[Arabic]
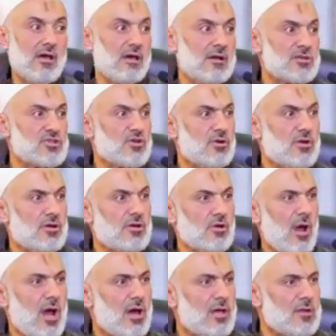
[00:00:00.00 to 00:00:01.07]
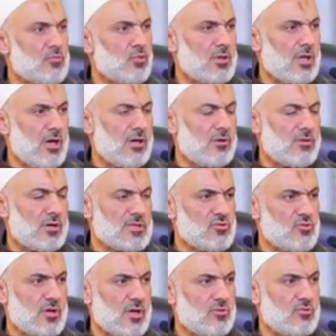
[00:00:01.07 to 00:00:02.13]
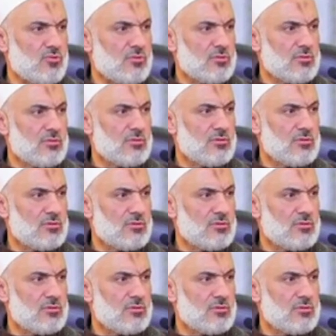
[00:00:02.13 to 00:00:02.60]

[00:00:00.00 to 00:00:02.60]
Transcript: يا رجل يحارب الله ورسوله